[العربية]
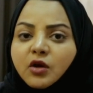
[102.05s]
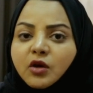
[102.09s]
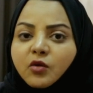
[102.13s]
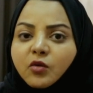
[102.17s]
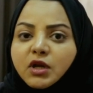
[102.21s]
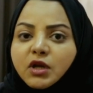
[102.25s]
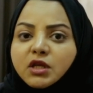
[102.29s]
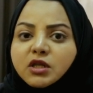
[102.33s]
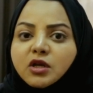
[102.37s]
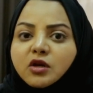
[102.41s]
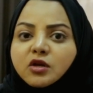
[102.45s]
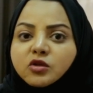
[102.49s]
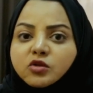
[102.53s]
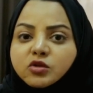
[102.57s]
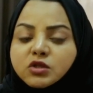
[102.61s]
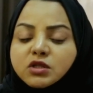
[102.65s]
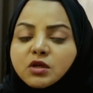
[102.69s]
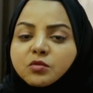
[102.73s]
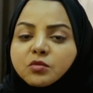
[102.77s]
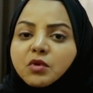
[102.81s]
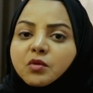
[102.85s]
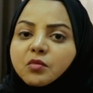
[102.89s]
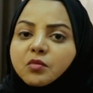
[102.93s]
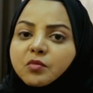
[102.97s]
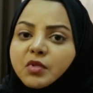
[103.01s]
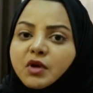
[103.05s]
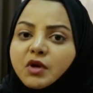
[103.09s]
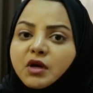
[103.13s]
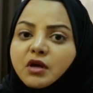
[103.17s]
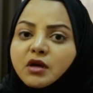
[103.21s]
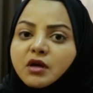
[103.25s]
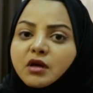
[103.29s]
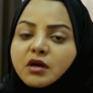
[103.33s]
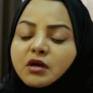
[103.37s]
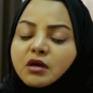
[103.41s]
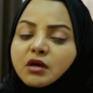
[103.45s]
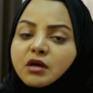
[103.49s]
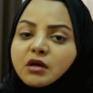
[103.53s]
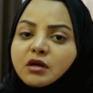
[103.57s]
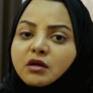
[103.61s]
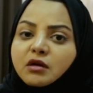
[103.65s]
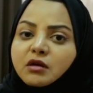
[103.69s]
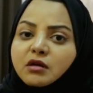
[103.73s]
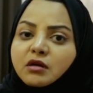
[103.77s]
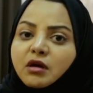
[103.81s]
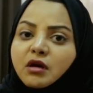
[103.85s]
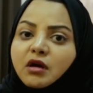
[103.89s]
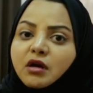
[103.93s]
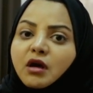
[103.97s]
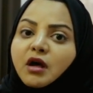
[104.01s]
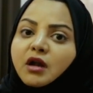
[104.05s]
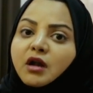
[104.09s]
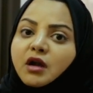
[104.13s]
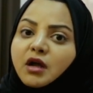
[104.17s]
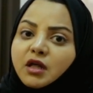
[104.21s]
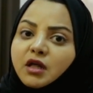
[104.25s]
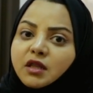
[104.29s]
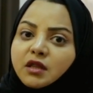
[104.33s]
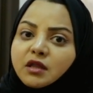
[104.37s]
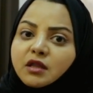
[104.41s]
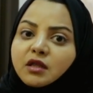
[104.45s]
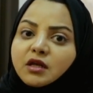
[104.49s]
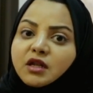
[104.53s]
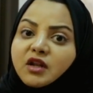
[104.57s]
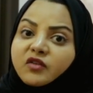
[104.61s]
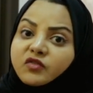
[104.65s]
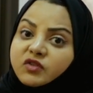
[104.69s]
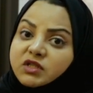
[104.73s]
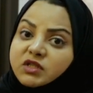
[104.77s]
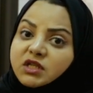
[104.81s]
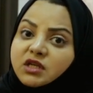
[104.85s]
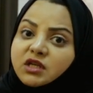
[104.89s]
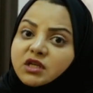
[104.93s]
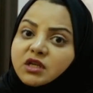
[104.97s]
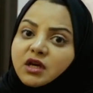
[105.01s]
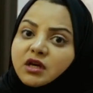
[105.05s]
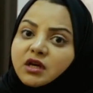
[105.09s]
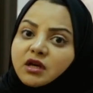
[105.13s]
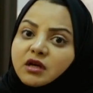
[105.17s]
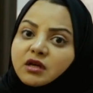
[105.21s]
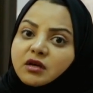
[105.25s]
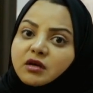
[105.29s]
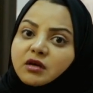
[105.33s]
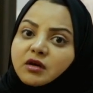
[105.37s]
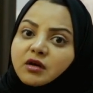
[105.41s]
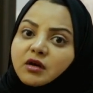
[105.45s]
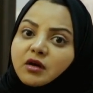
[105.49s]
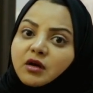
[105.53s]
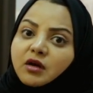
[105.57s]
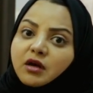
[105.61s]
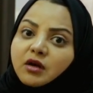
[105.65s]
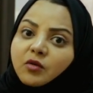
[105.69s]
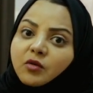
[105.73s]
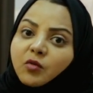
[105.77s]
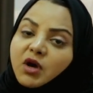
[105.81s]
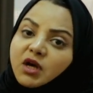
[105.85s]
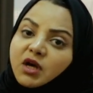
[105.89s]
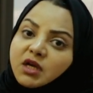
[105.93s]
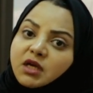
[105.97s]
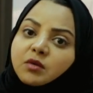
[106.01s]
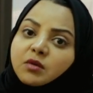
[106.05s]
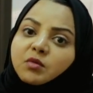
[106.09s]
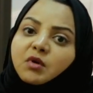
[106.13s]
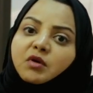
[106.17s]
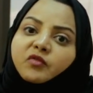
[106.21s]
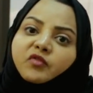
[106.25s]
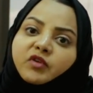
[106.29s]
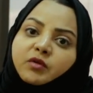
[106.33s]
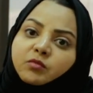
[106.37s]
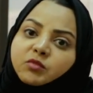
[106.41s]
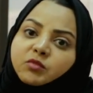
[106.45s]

والتي قد تسبب أعراض نفسية وخيمة في